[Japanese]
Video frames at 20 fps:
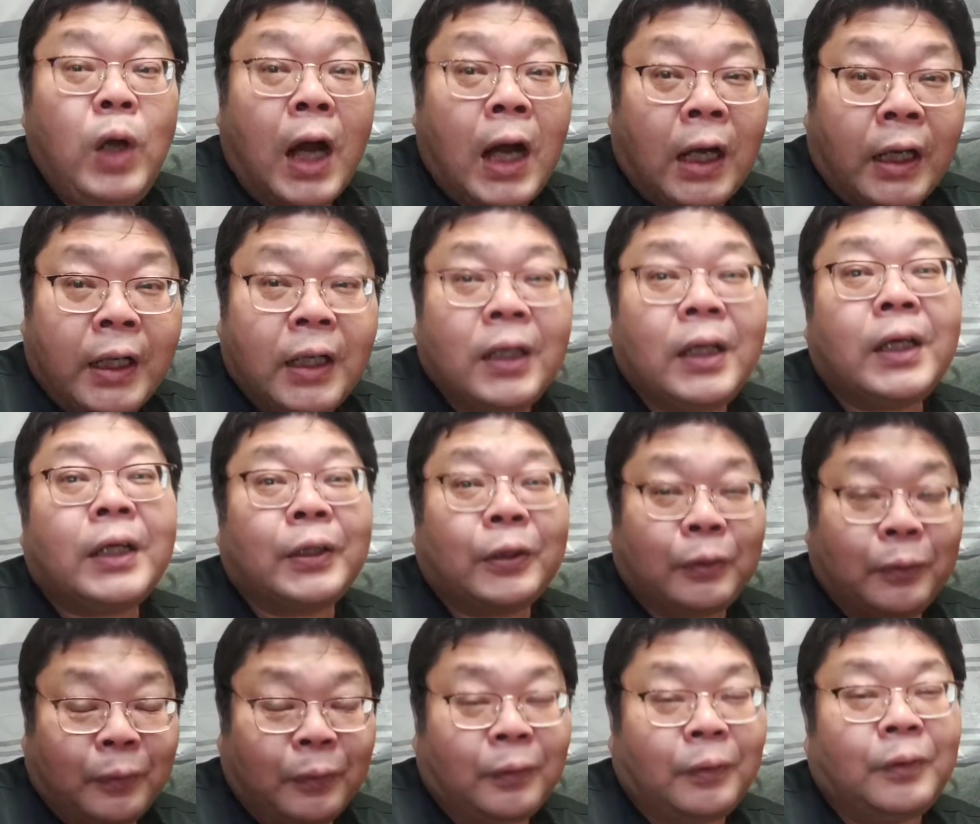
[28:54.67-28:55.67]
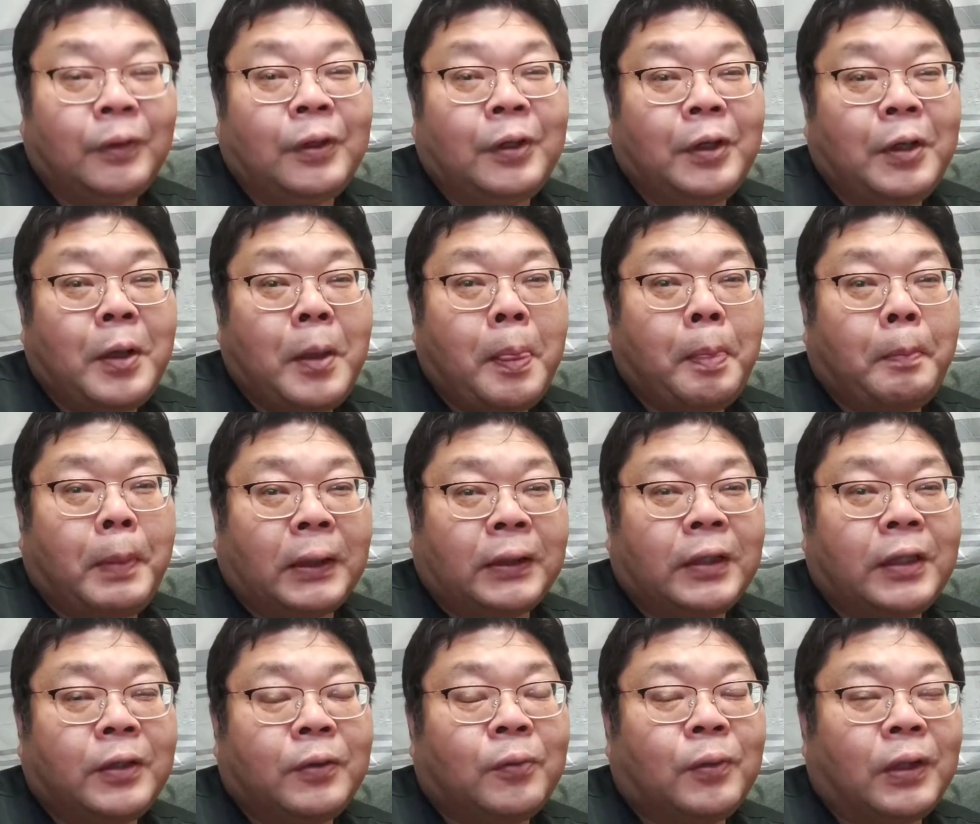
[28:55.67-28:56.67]
裏開けないと
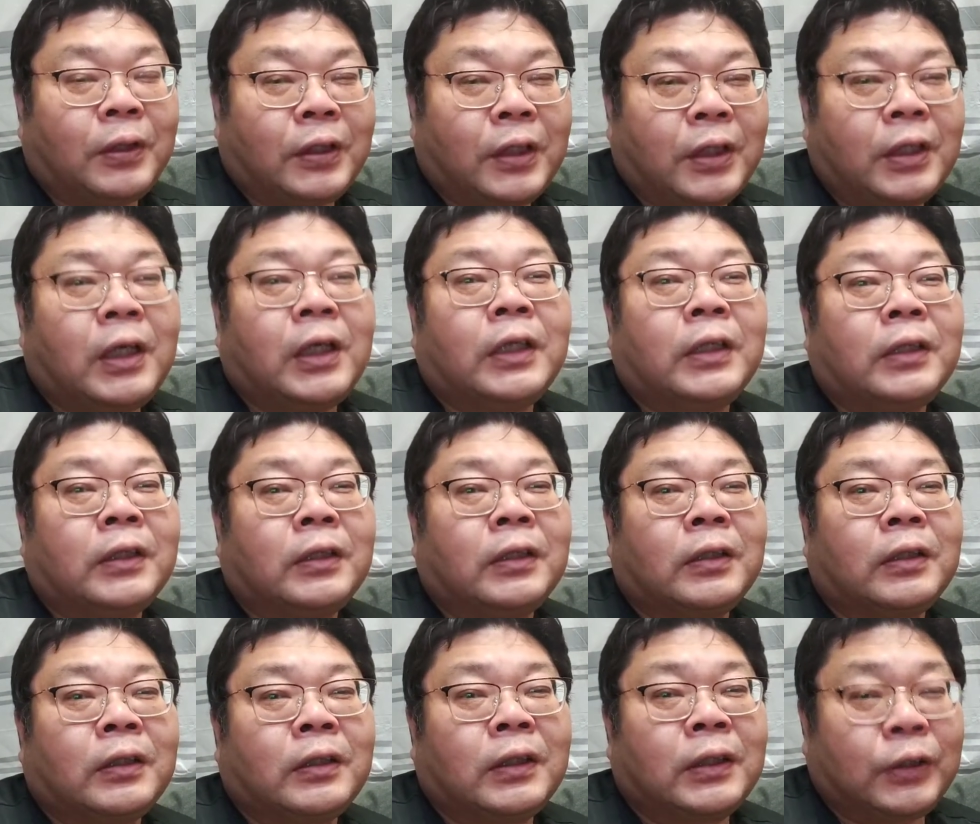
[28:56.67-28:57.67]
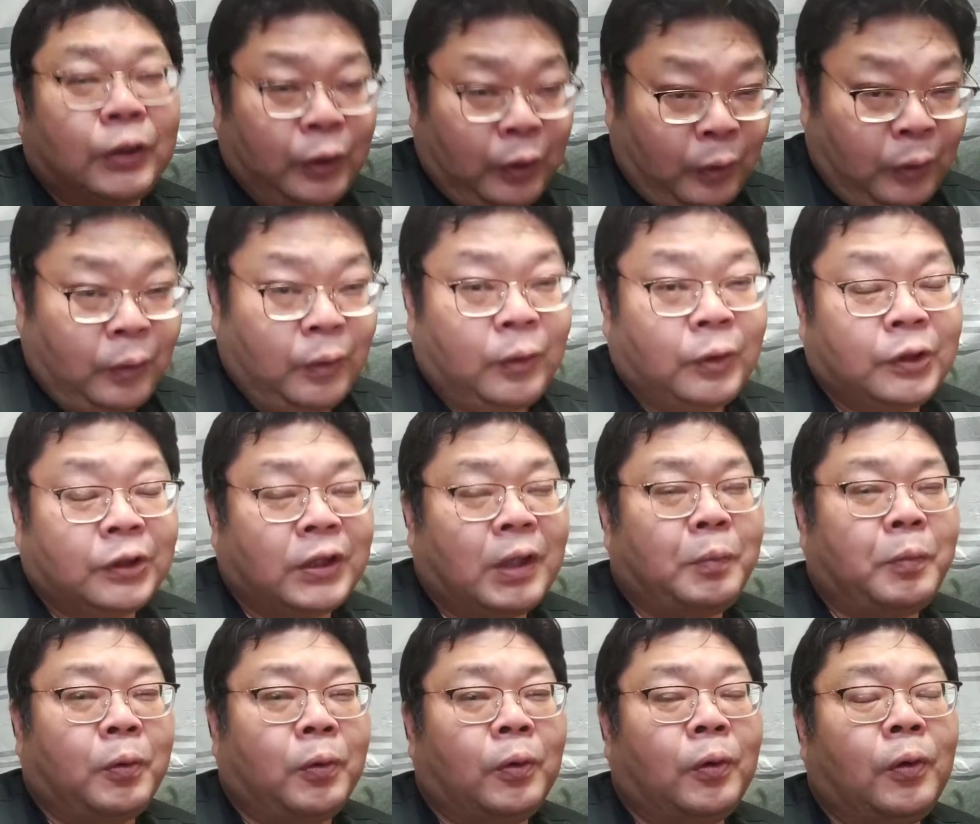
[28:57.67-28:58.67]
バッテリー交換できないんですよ。
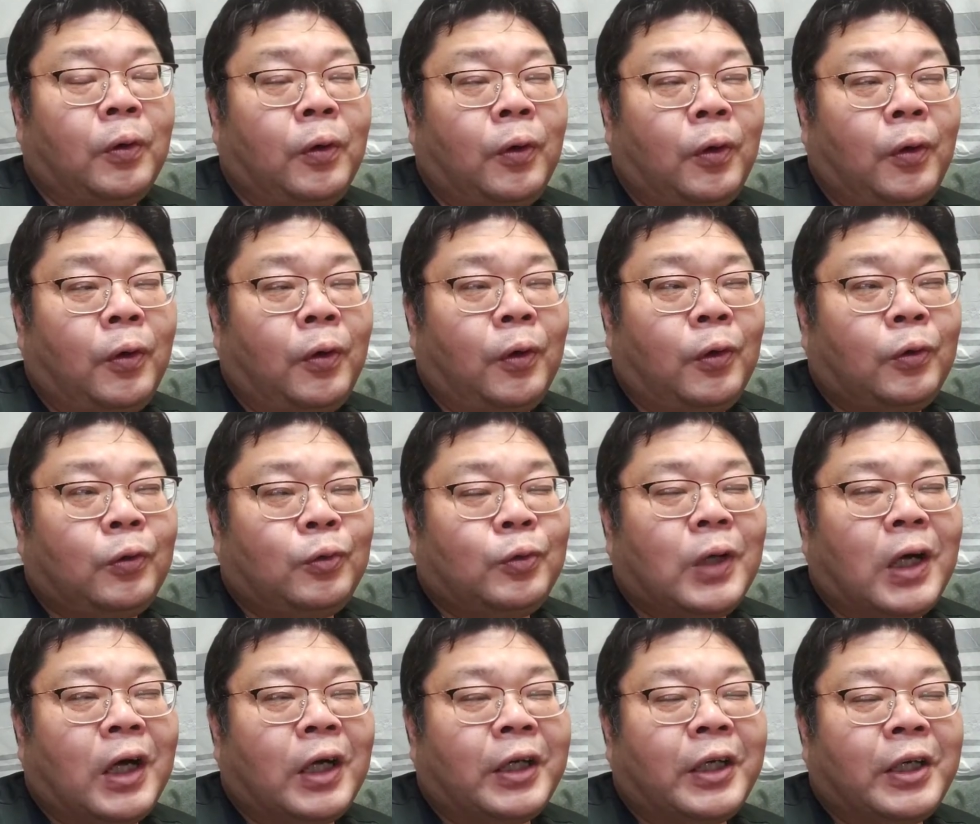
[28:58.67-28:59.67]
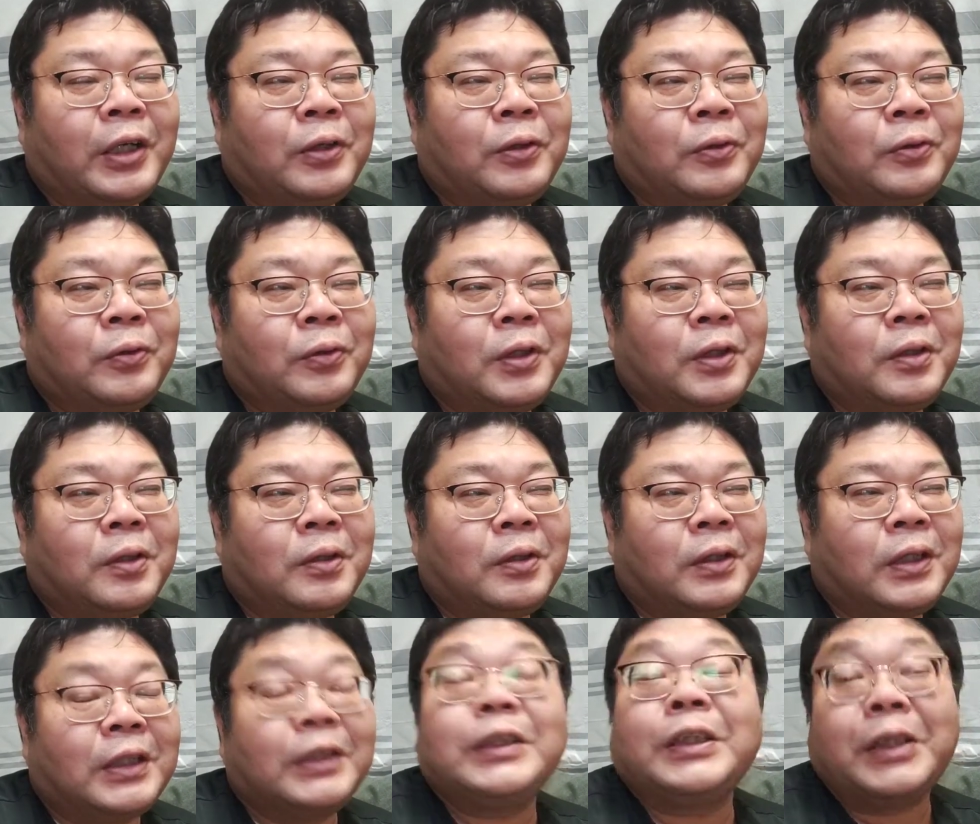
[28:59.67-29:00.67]
しかも、裏開けるのに
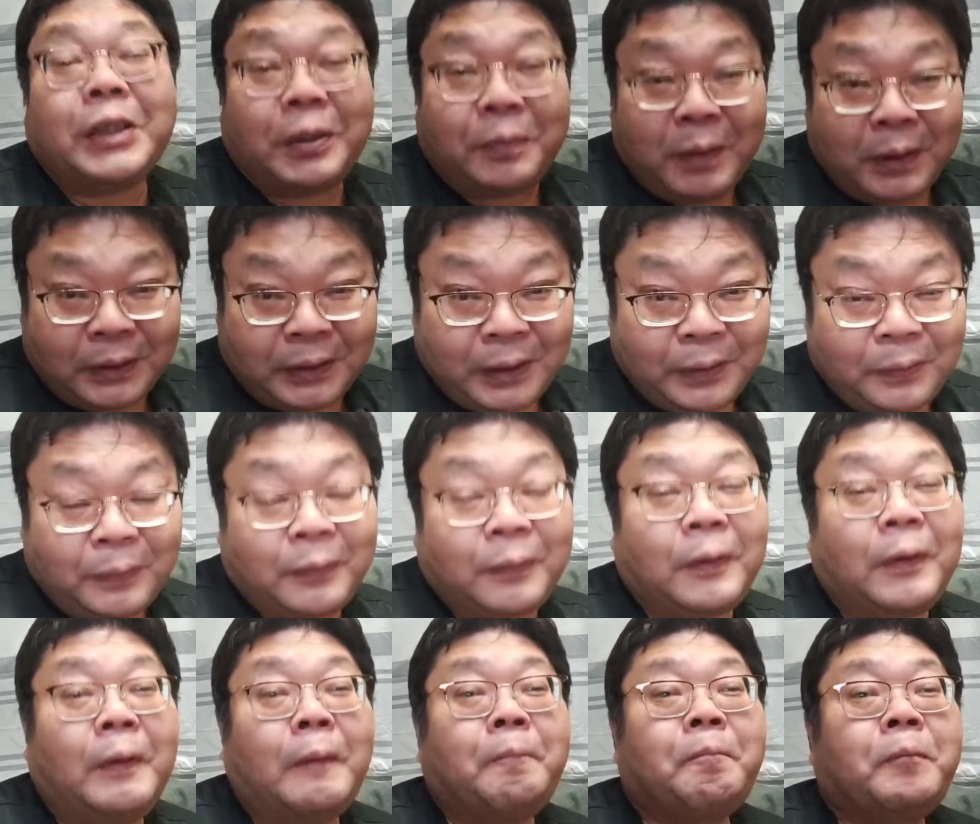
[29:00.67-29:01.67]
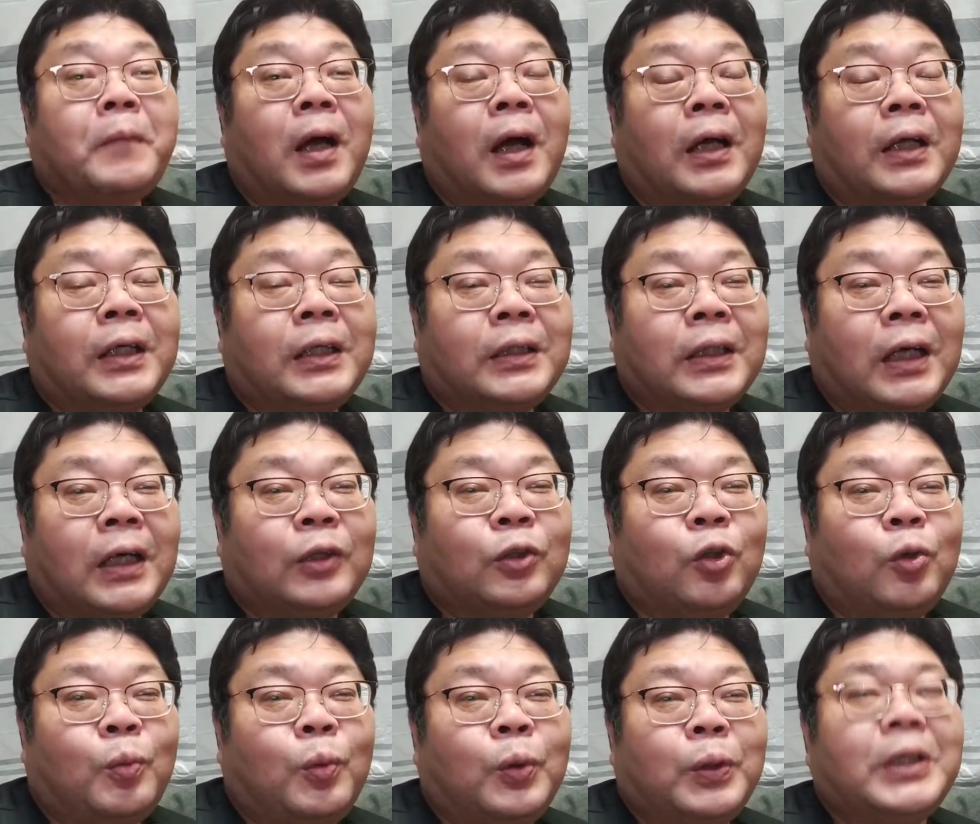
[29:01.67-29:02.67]
ネジ入りますけど、開けた
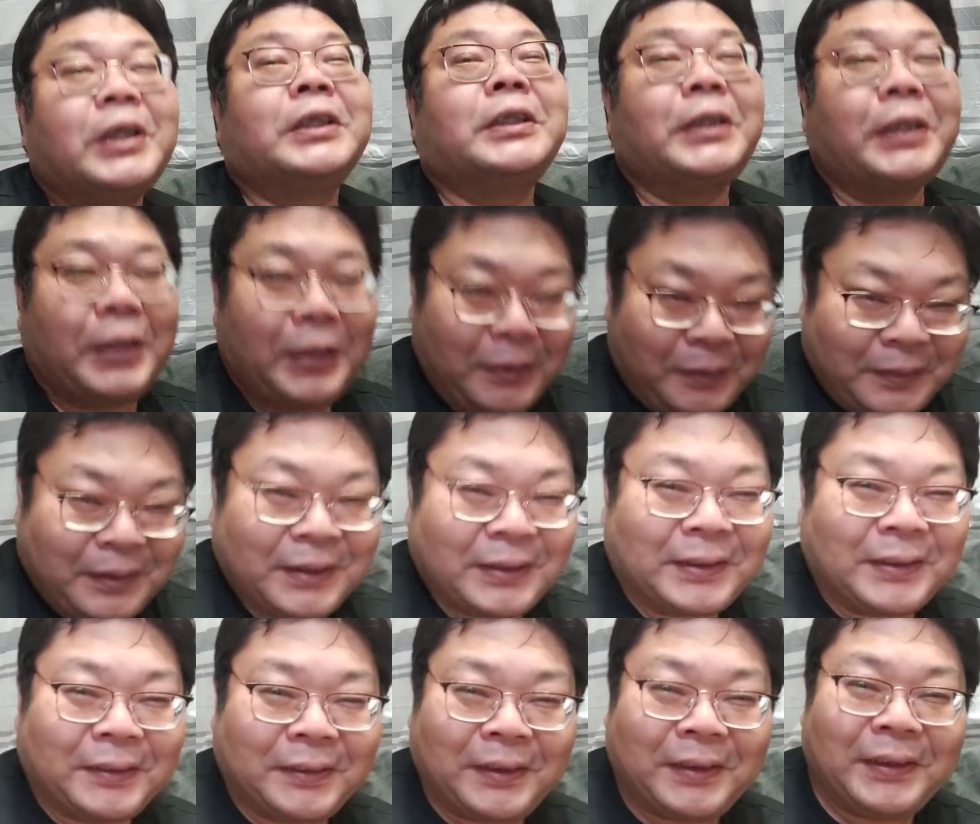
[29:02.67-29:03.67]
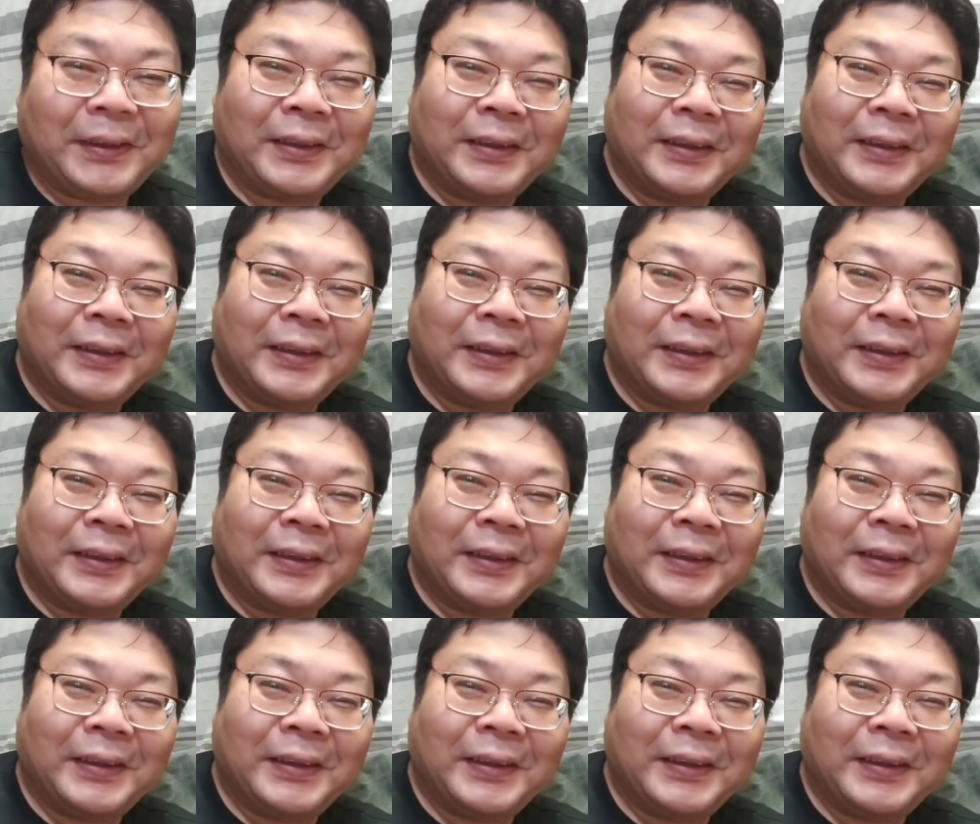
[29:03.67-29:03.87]
後もジいるんですよ